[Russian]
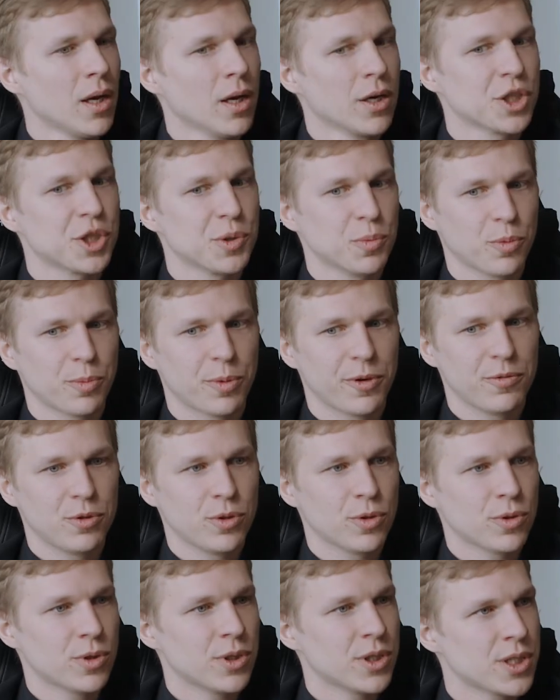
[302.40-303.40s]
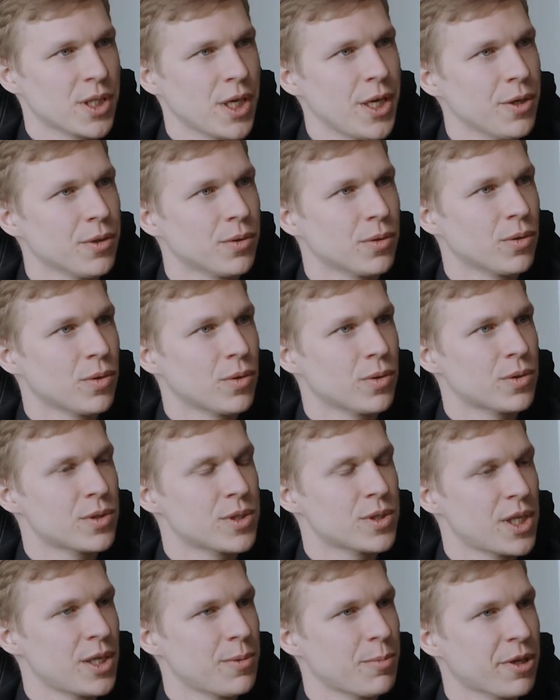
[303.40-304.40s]
К чему приведет, не знаю, но
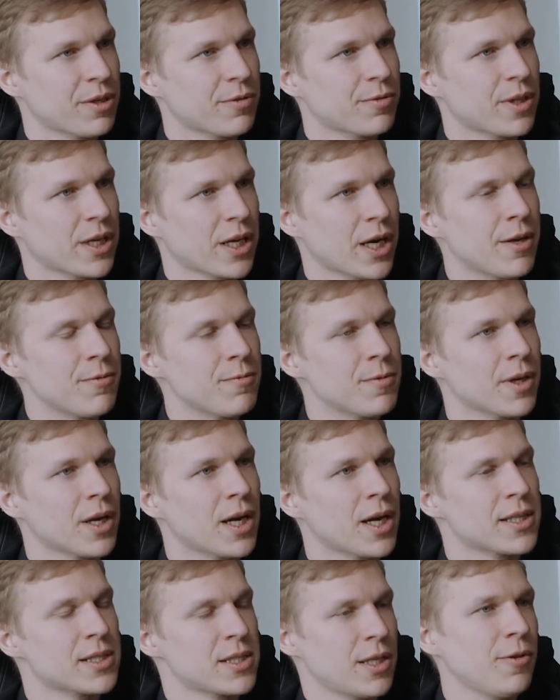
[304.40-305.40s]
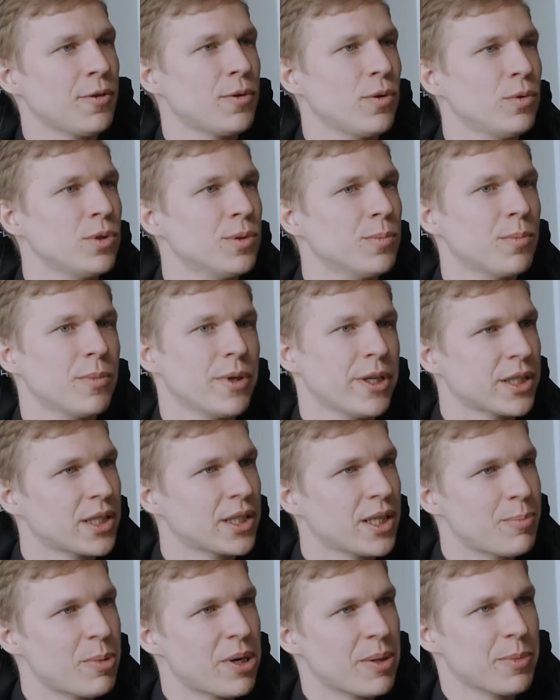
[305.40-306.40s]
цель моих фотографий – оставить людям их
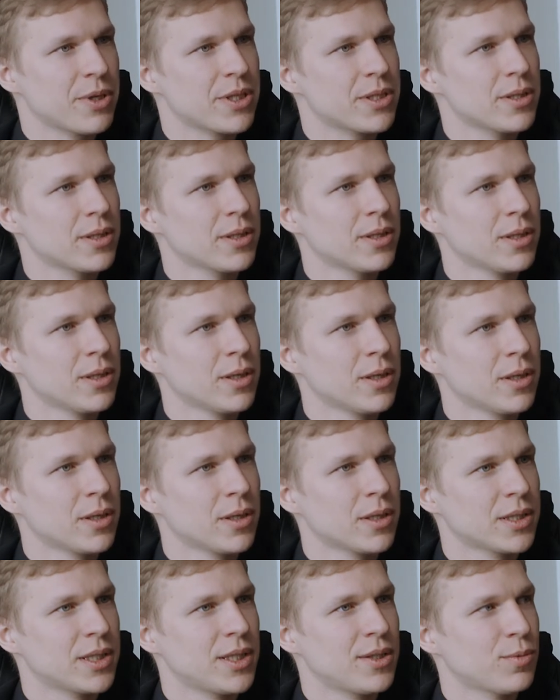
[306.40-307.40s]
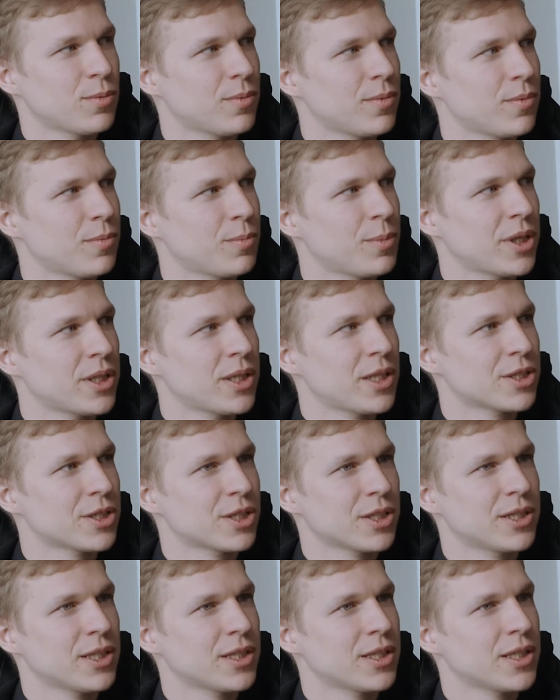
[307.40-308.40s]
на память где у меня
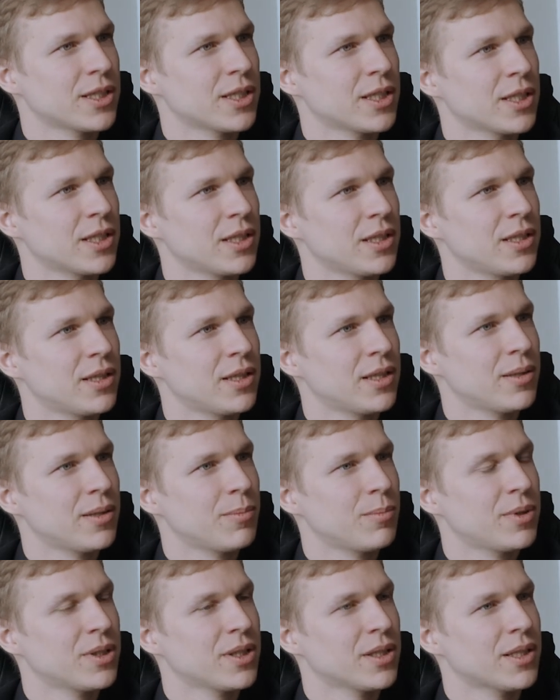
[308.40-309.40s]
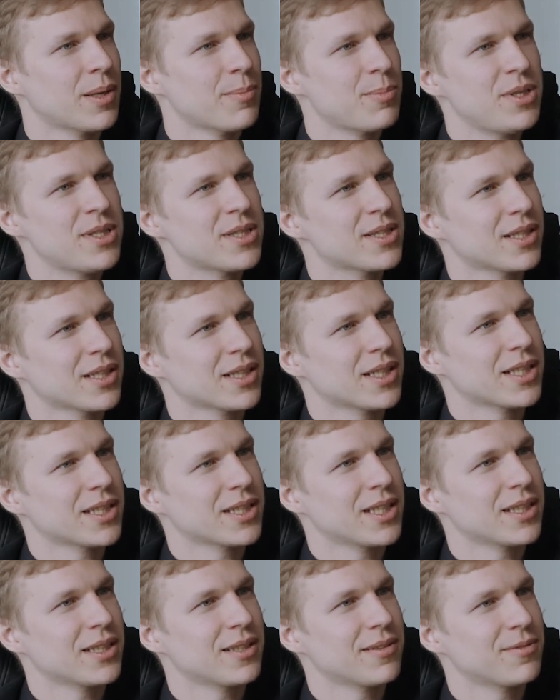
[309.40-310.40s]
даже где-то это было написано
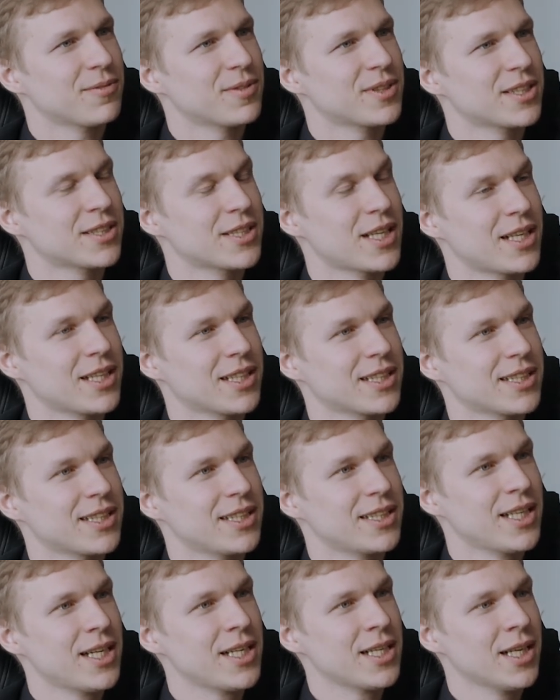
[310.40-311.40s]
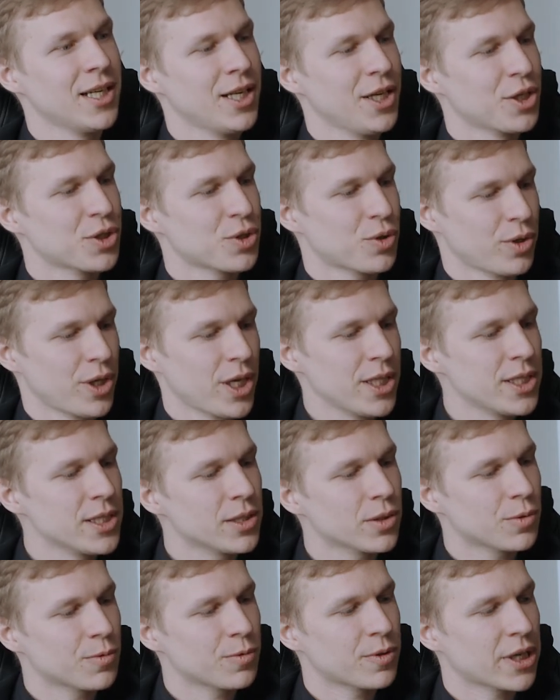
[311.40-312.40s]
когда-то в социальных сетях, что я
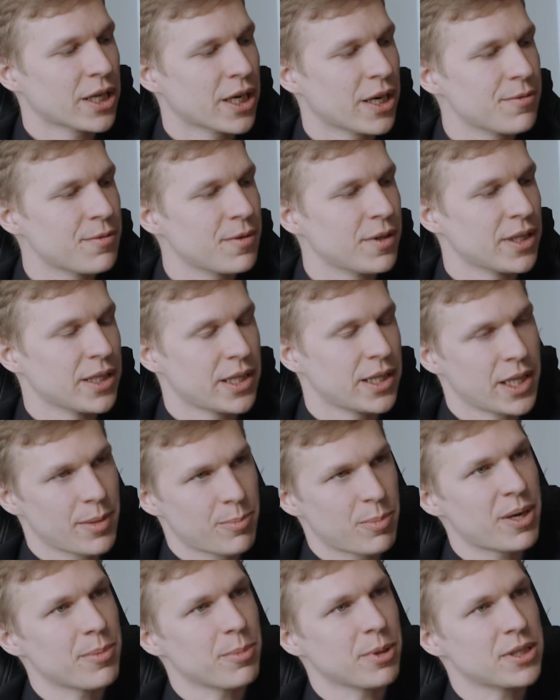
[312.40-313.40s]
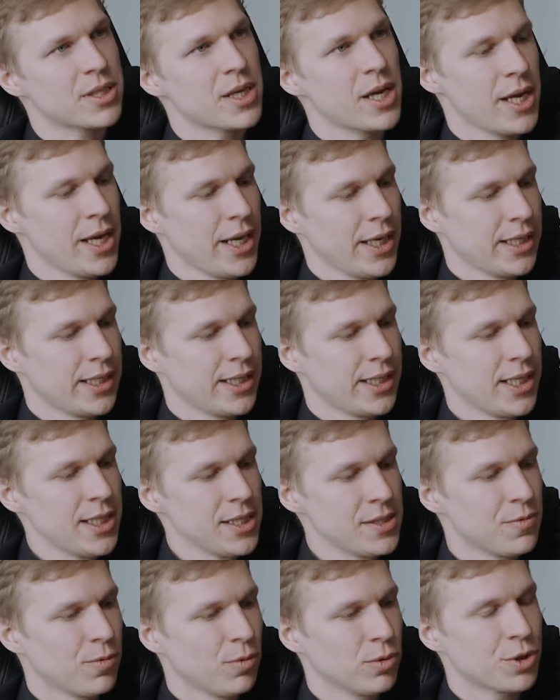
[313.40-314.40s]
делаю фотографии на память.
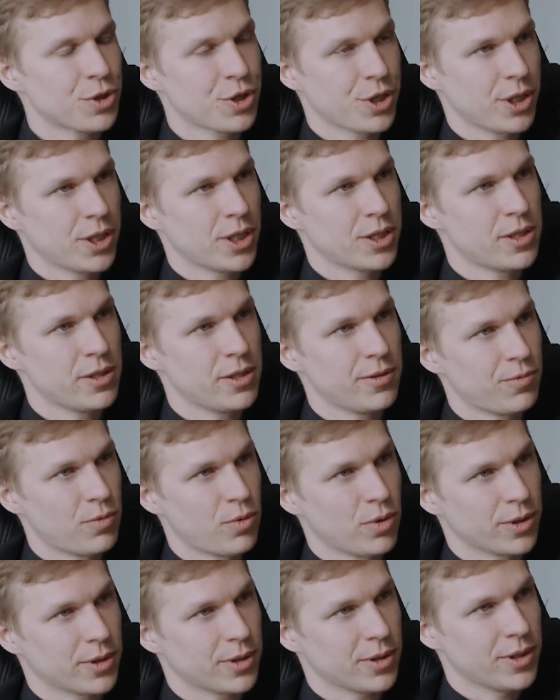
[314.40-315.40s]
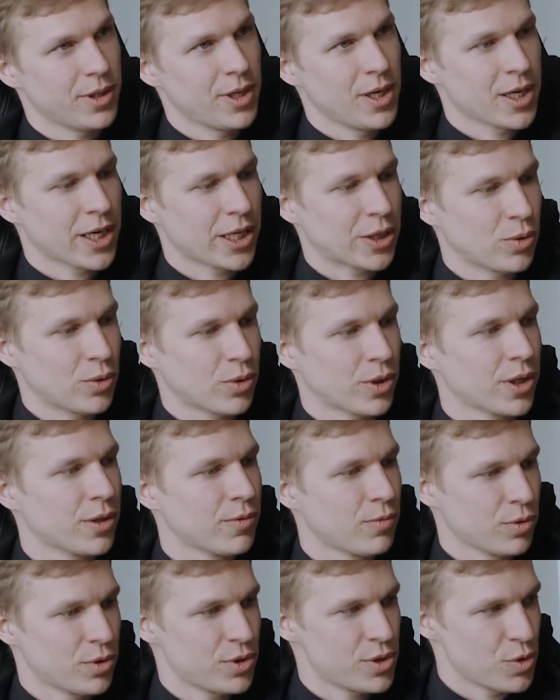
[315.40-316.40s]
Есть фоточки на телефон, которые
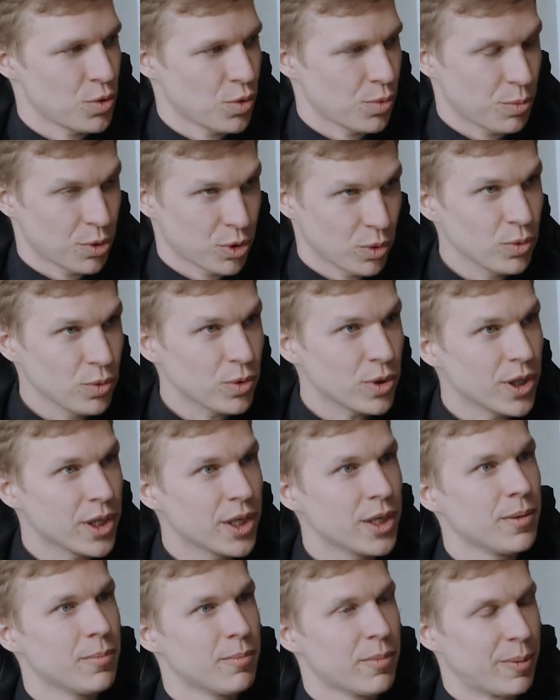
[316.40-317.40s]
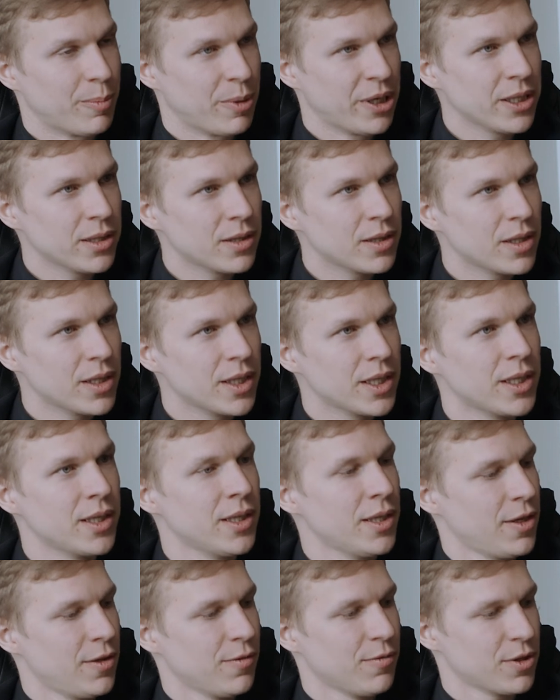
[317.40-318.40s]
вот сиюминутные, моментные,
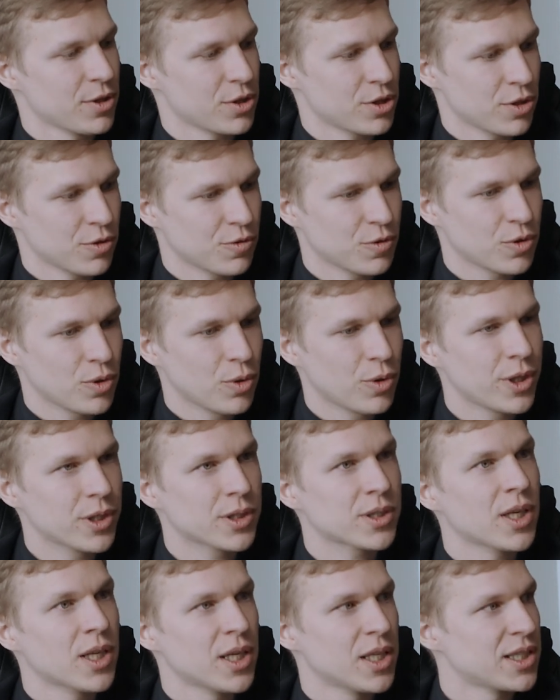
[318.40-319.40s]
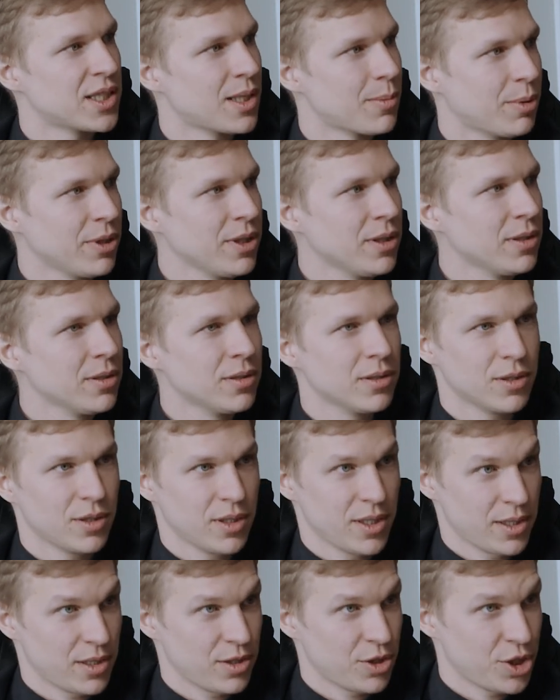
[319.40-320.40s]
выложил в сторис, забыл,
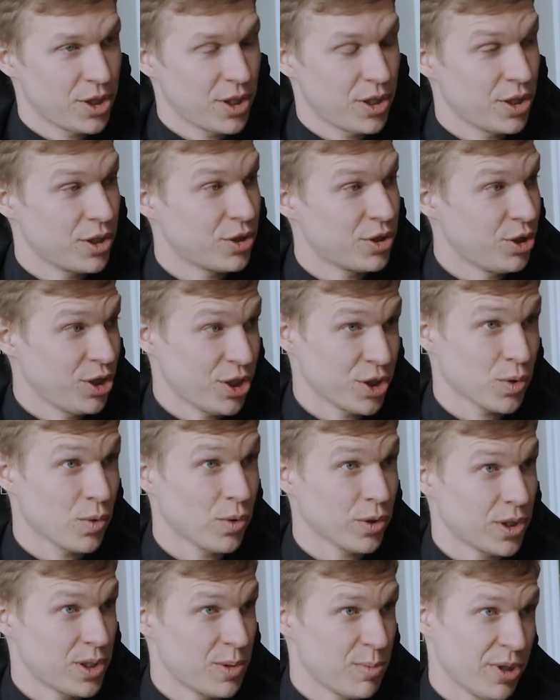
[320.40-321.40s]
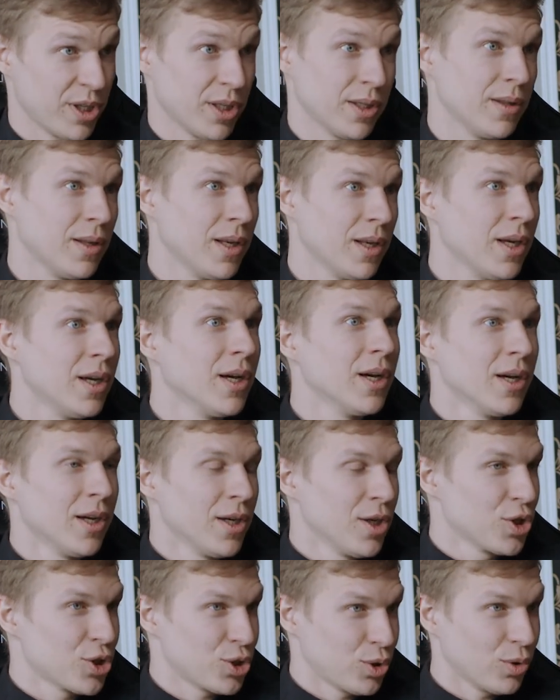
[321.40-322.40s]
через год тебе
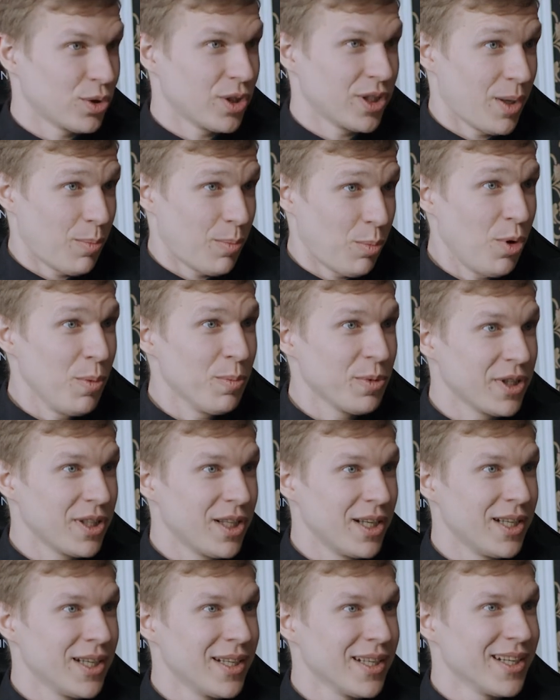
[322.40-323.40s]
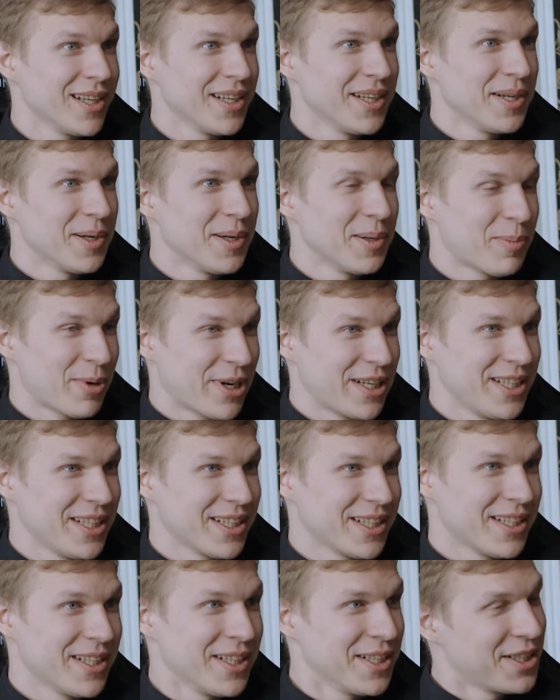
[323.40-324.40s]
что-то напомнило про
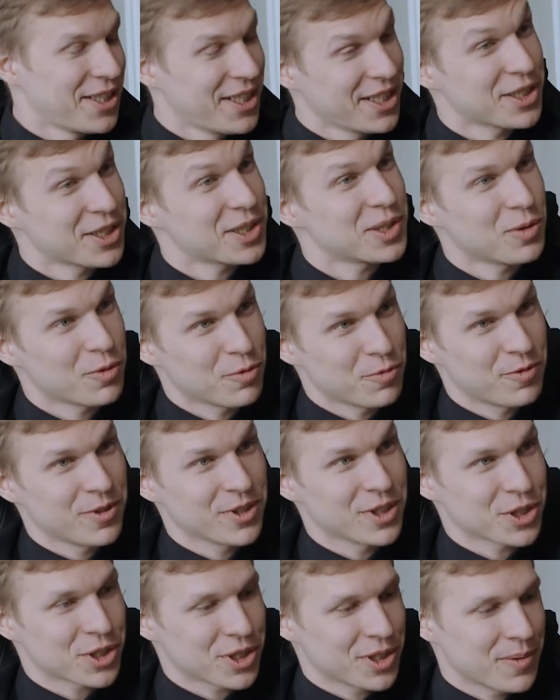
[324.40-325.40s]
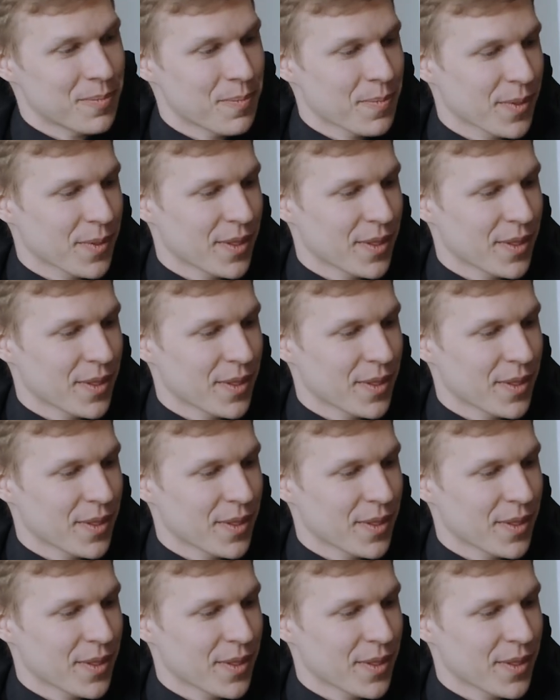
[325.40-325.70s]
них, ты их снова выложил.